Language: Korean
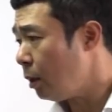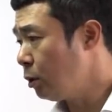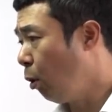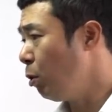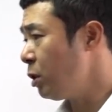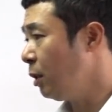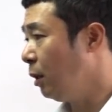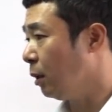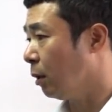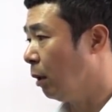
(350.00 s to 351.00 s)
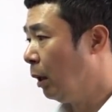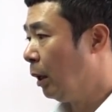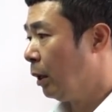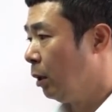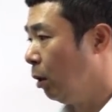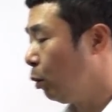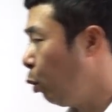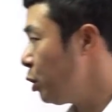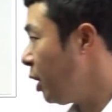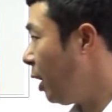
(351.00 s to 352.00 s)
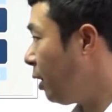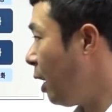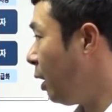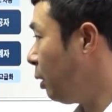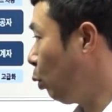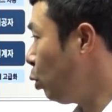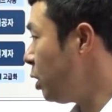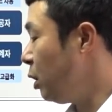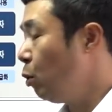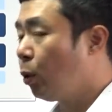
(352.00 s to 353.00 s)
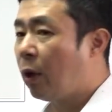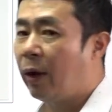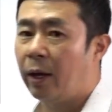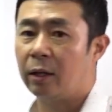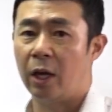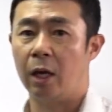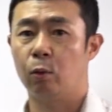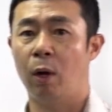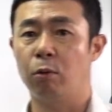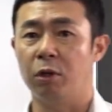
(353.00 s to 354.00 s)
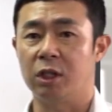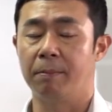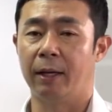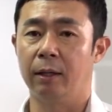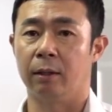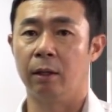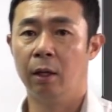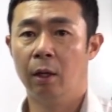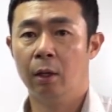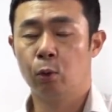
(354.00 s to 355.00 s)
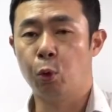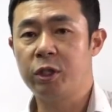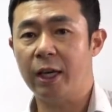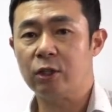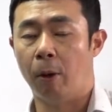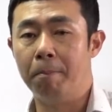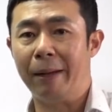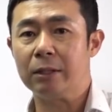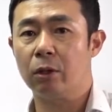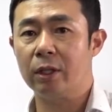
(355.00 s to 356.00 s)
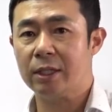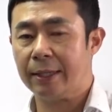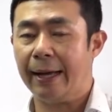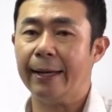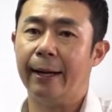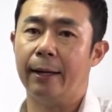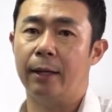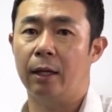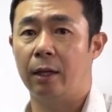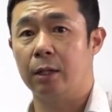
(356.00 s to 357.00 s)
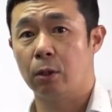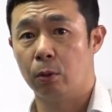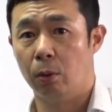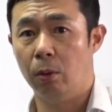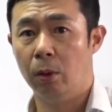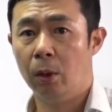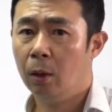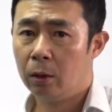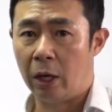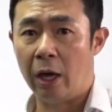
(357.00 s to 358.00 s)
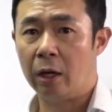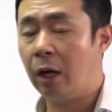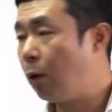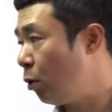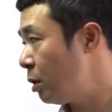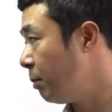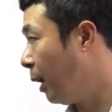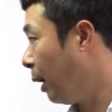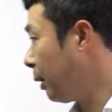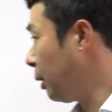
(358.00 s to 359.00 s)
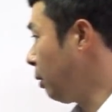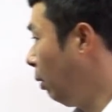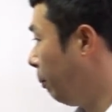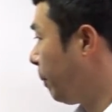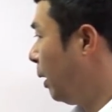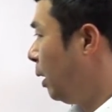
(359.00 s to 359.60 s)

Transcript: 서울시는 이런 토지에 대한 토지 이용에 관한 계획도 하고 있지만은 도시의 전반적인 스카이라인에 대해서도 계획을 하고 있습니다. 그래서